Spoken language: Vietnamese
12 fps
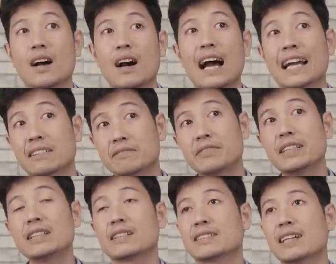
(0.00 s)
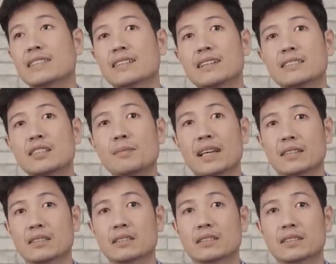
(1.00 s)
Ở hành vi ở trên thương mại
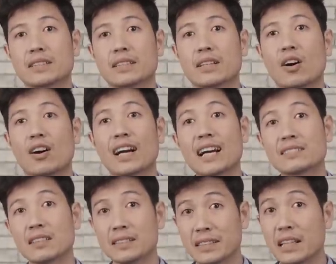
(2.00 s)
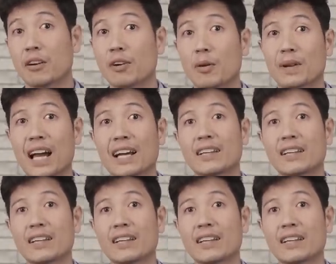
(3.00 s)
điện tử thì họ khác rất nhiều với offline